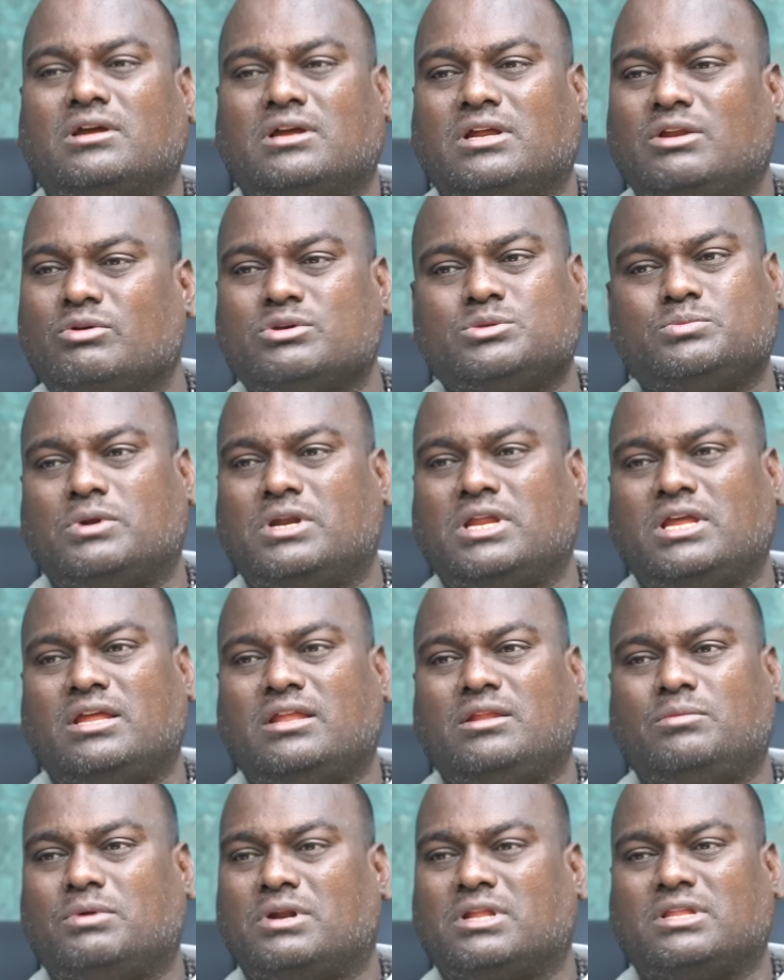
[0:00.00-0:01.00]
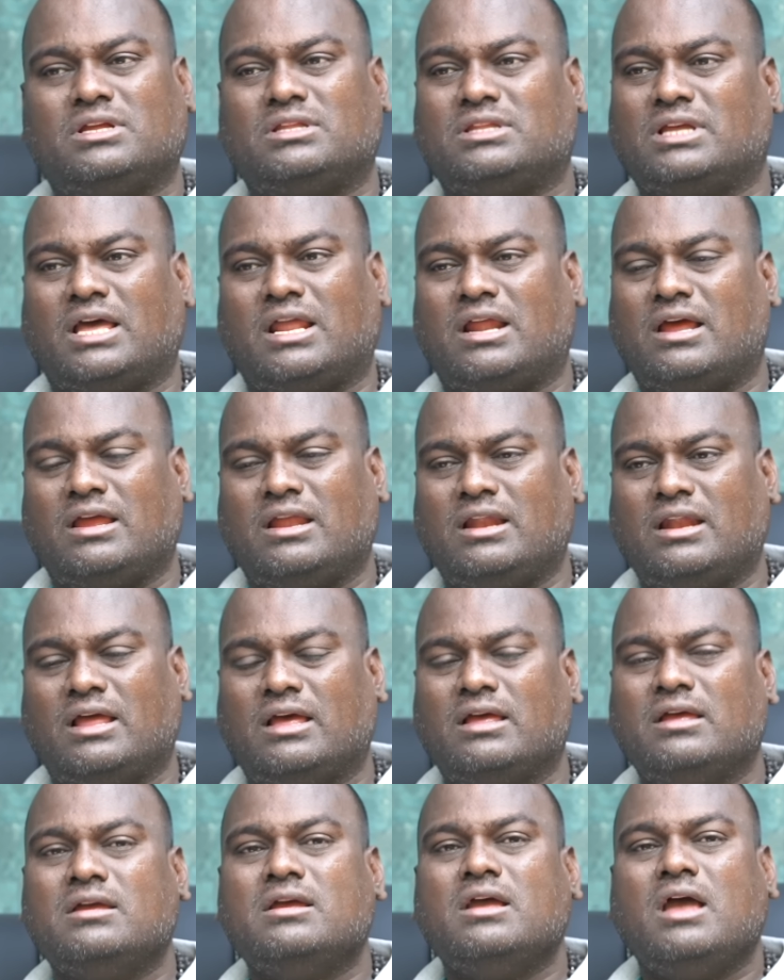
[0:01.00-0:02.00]
இன்வெஸ்ட் பண்ணி இது பண்ணுறதுக்கு தயாராக இல்லை
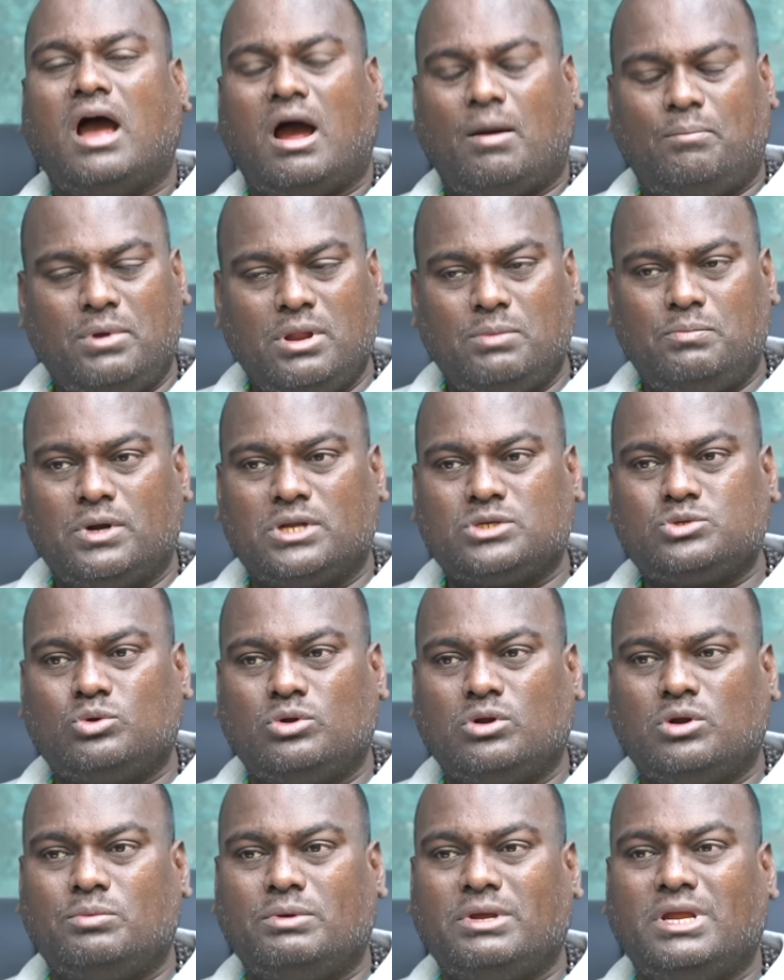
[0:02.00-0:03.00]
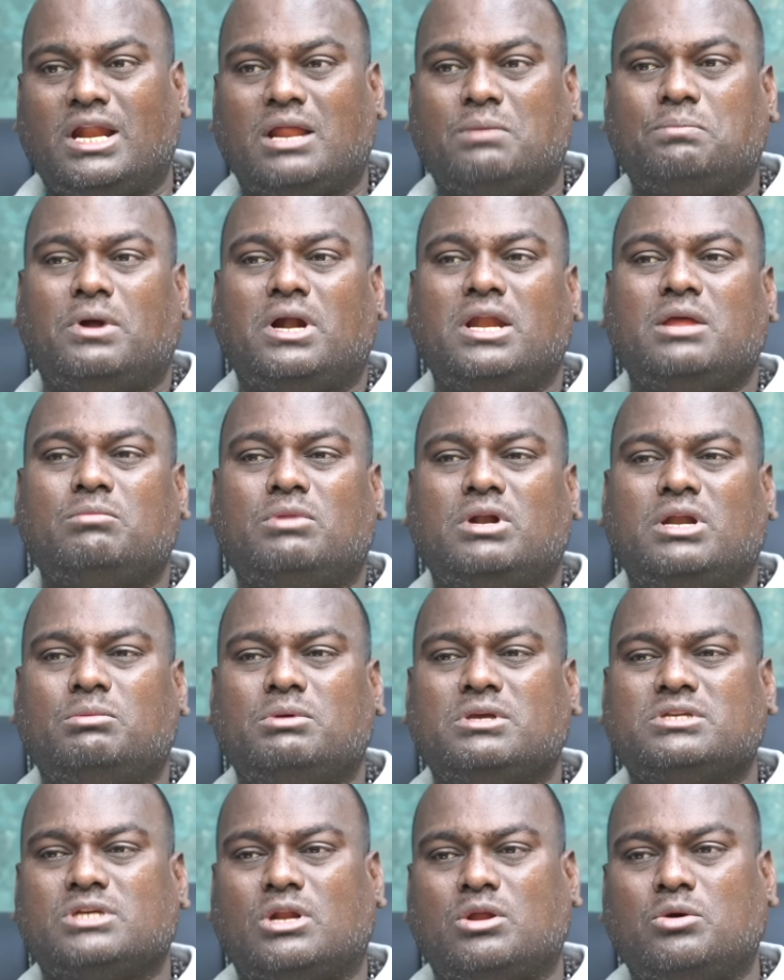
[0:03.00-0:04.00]
அப்படிப்பட்ட சூழ்நிலை போய் எடப்பாடி
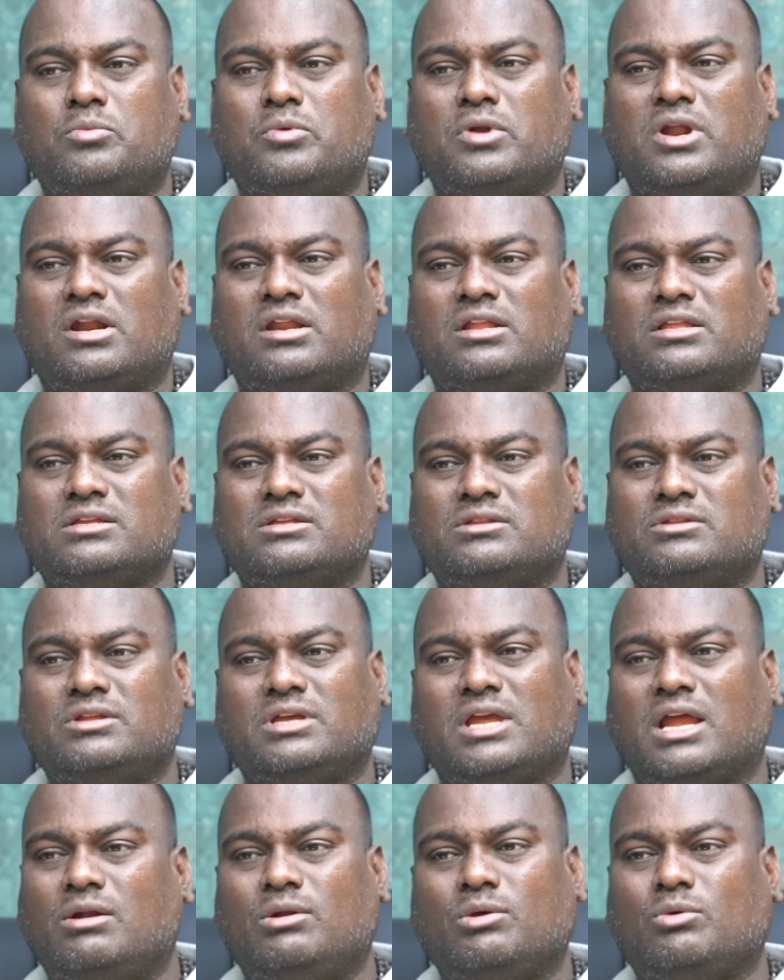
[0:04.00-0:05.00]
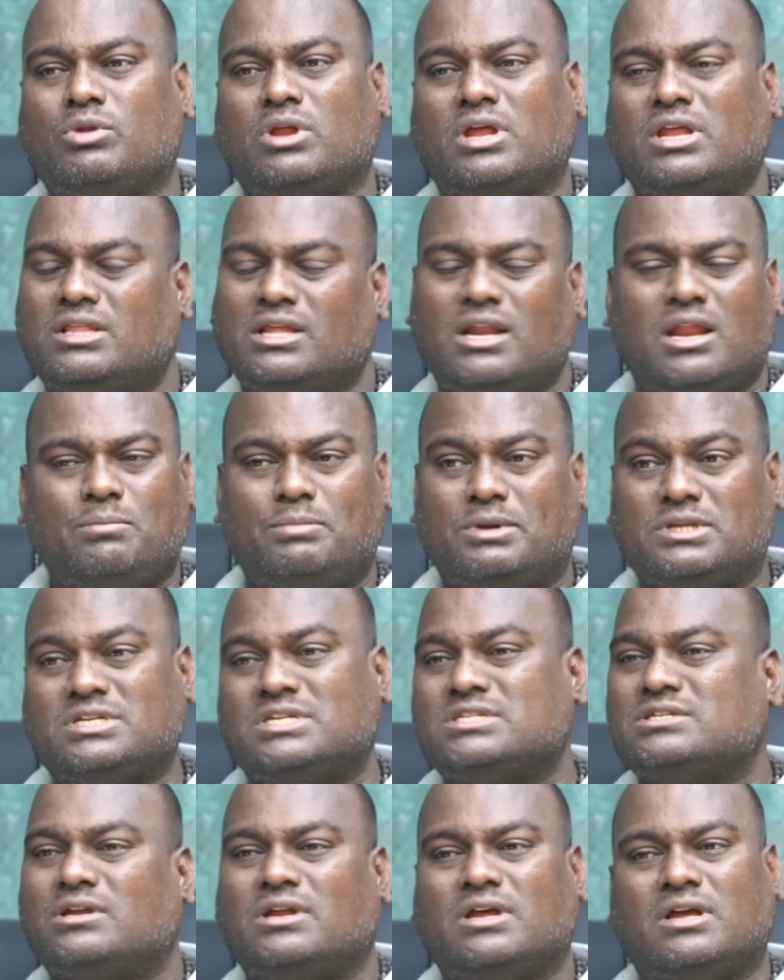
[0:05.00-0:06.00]
மட்டுமே செலவு பண்ணுறது வந்து கேள்விக்குரியாது இதெல்லாம்
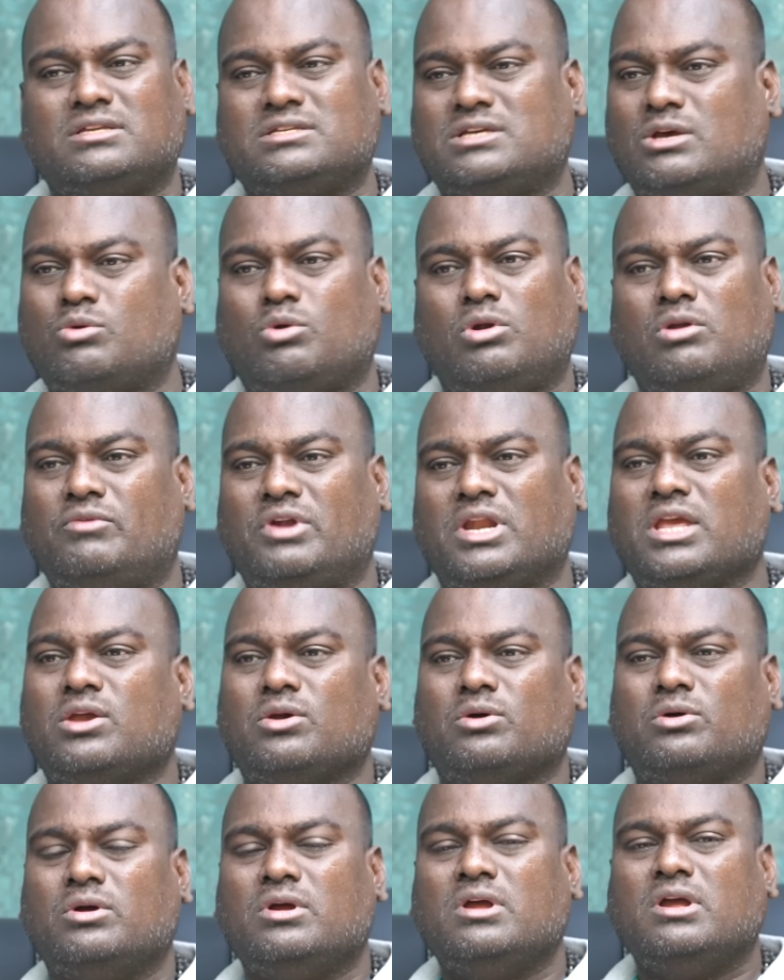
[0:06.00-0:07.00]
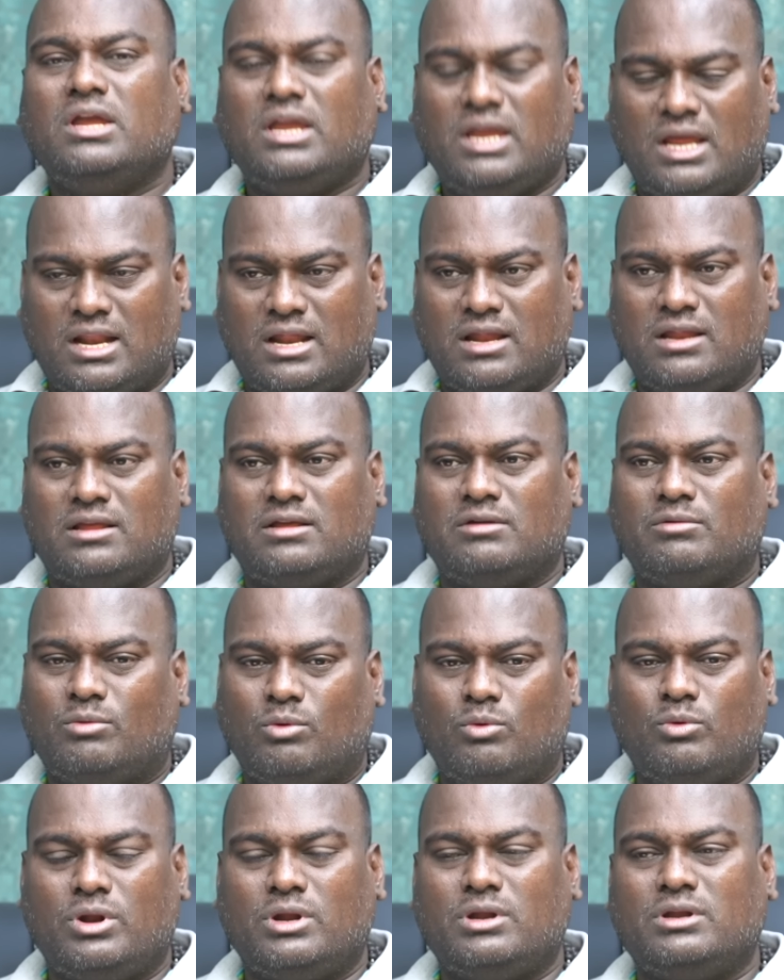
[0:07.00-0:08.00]
பிரச்சனை செயற்குள்ளே வெடிக்கும் ஏன்னா
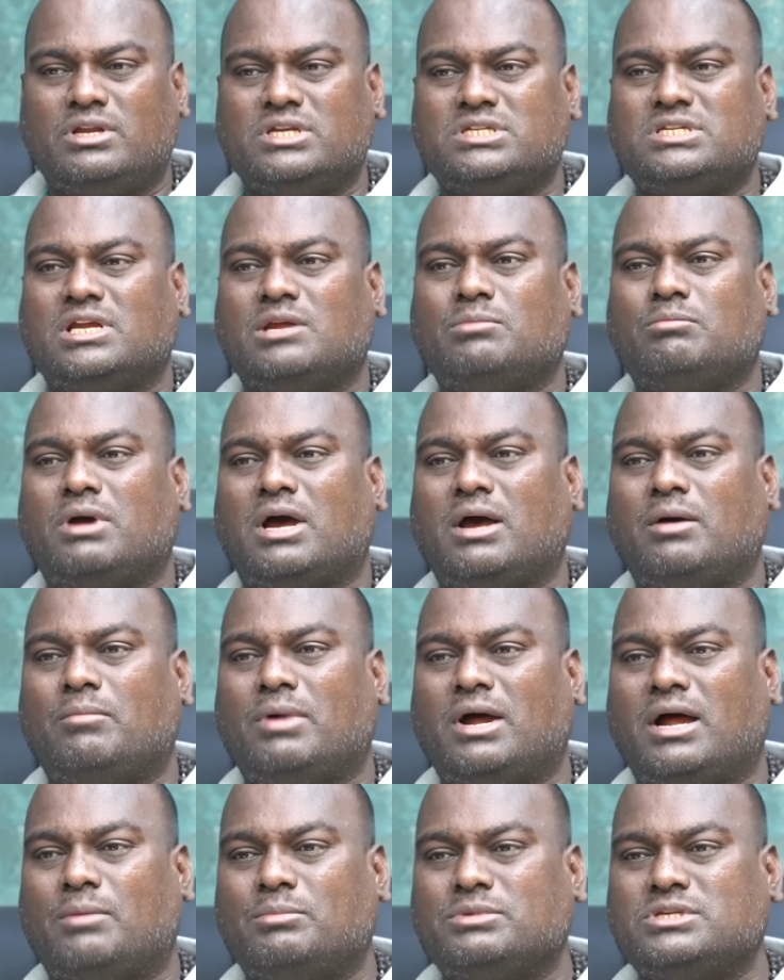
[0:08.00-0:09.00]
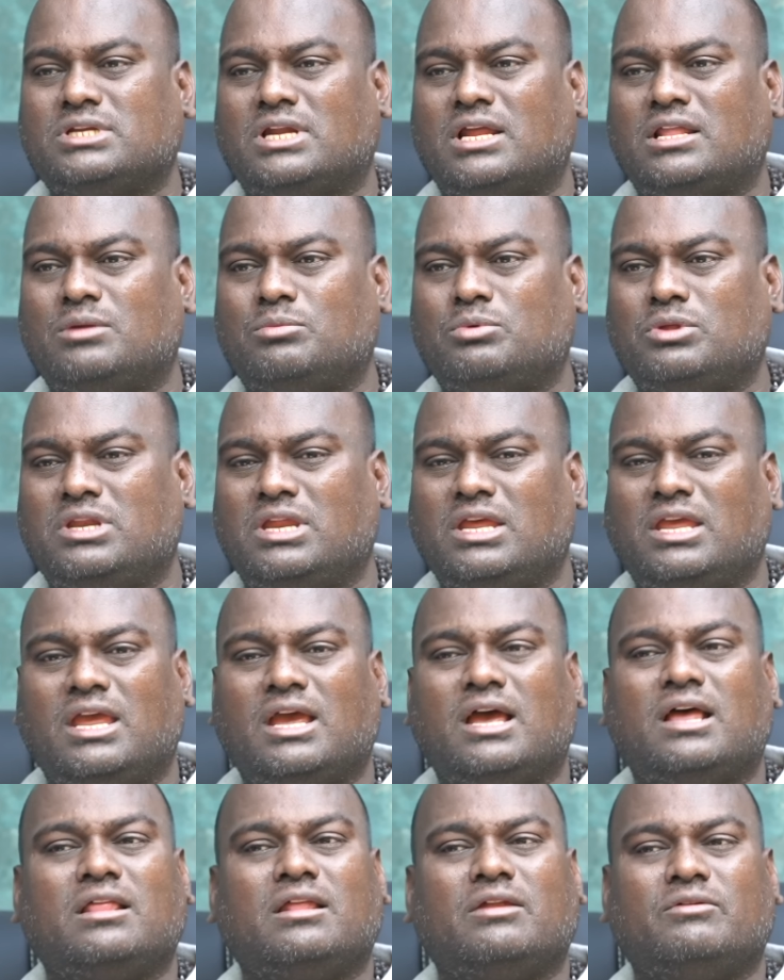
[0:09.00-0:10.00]
ஒவ்வொரு டிஸ்ட்ரிக்ட் மா மா அமைச்சராக இருந்தபோது நீங்கள்
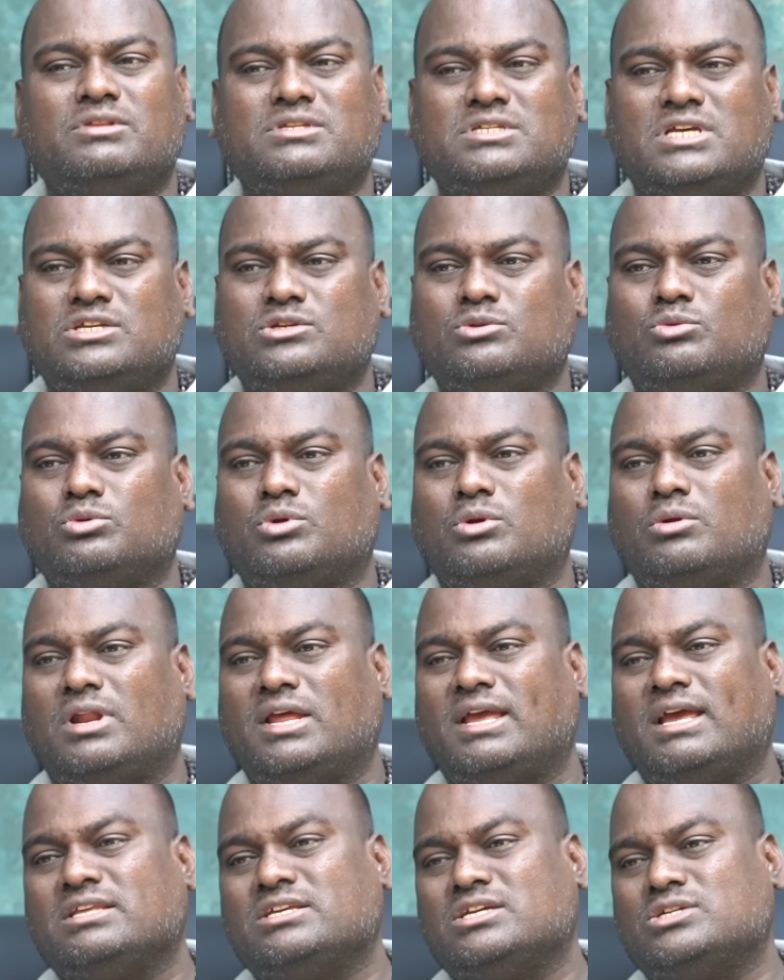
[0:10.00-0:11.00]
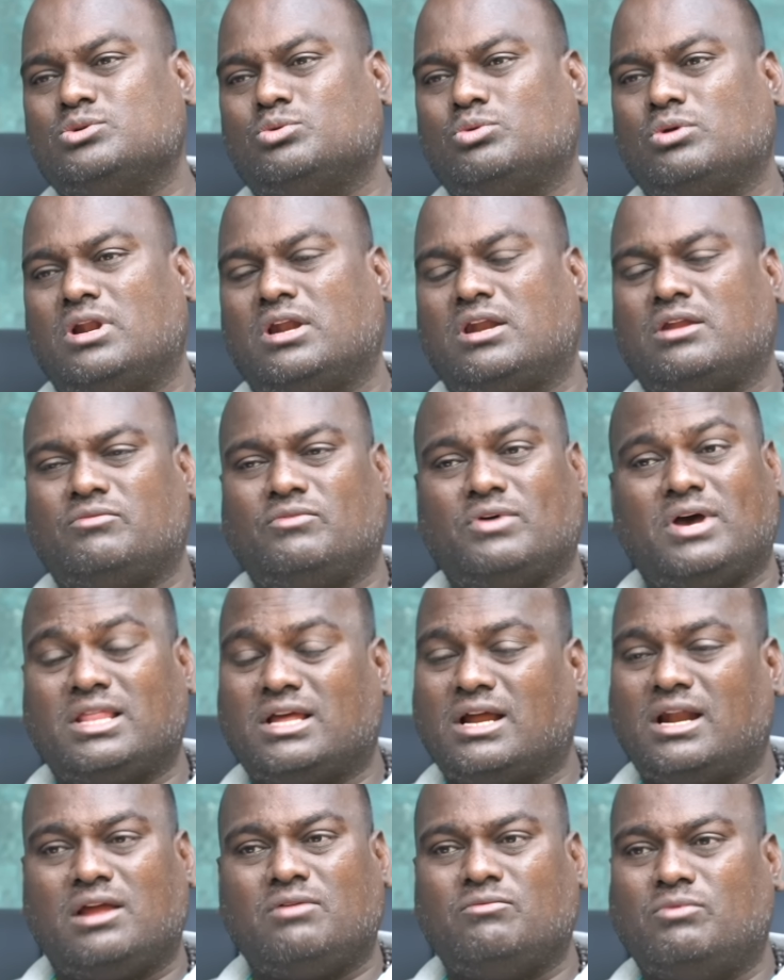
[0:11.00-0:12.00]
ஏன் அதை வந்து ஜெயிச்சு கொடுக்கணும்ல ஏன் ஜெயிச்சு கொடுக்கணுன்ற
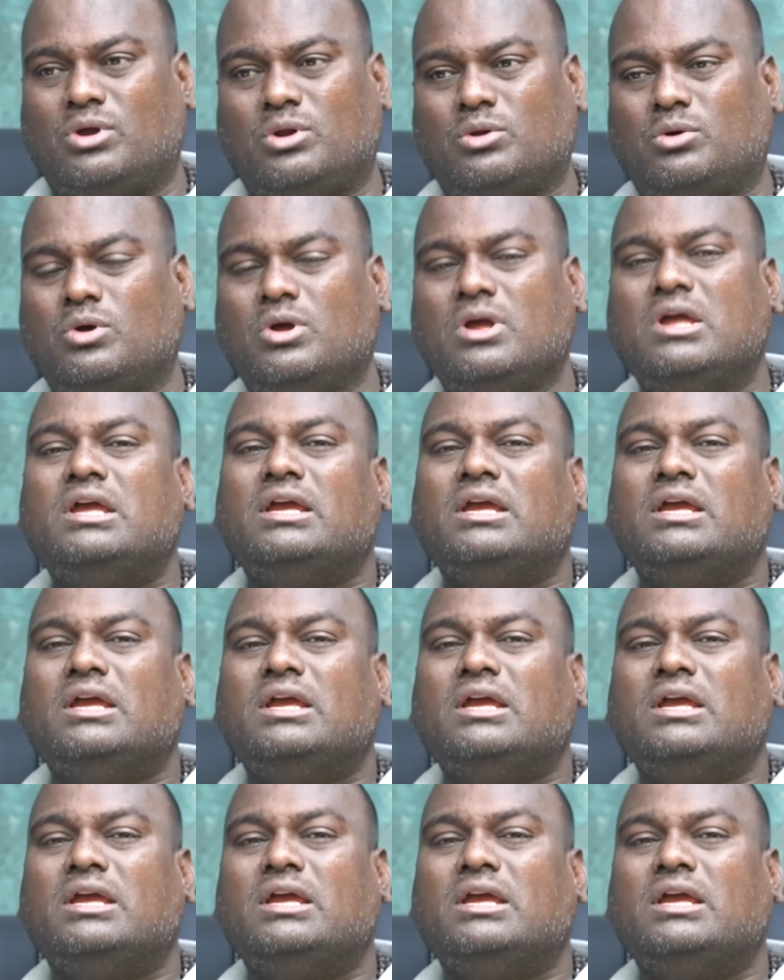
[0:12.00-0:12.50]
விவாதங்கள்லாம் வரும்